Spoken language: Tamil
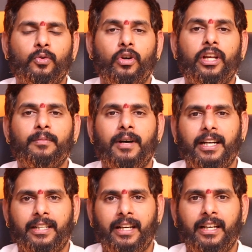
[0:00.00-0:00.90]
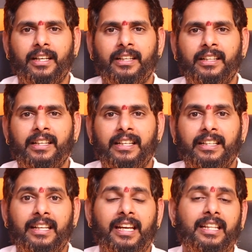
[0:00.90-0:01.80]
தொழில் மாற்றங்கள்
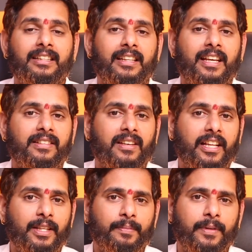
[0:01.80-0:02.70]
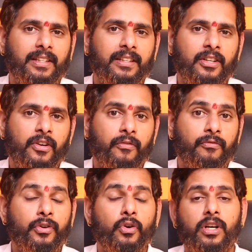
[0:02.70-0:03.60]
நினைத்ததை சாதிப்பது
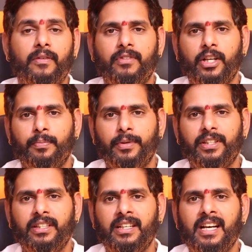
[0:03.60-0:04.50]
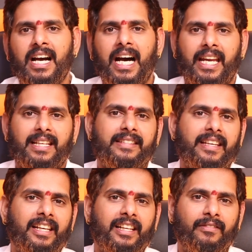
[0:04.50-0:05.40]
வியூகம் வகுப்பது
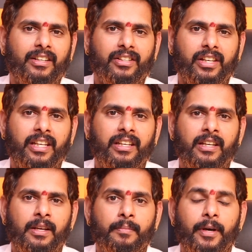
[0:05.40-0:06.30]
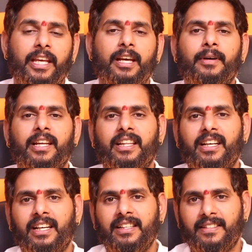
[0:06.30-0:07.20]
அரசியலில் வெற்றி பெரிய
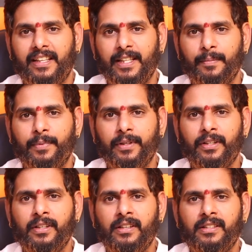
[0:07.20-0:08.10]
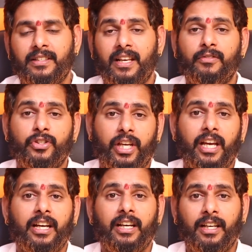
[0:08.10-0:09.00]
மனிதர்களின் சந்திப்பு சில
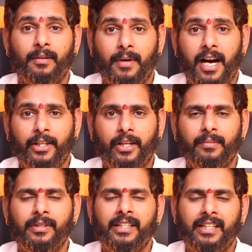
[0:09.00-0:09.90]
விஷயங்களில் மாற்றம்